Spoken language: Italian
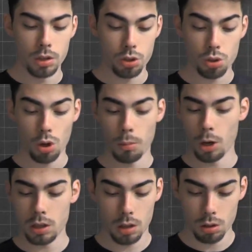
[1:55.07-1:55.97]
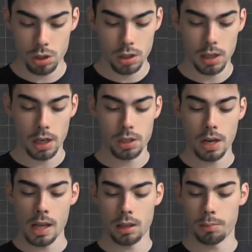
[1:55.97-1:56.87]
ci sono molte cose
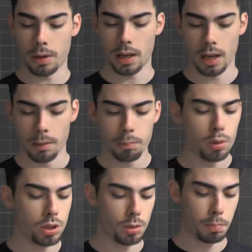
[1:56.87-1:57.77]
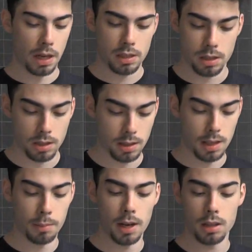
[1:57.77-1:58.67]
interessanti perché poi si passa al
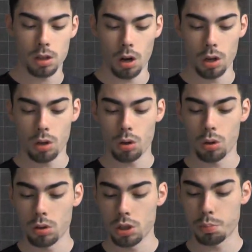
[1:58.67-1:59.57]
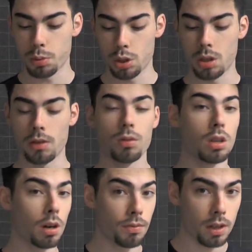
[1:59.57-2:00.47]
sistema elettronico con dispositivo
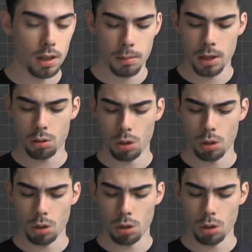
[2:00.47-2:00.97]
di raffreddamento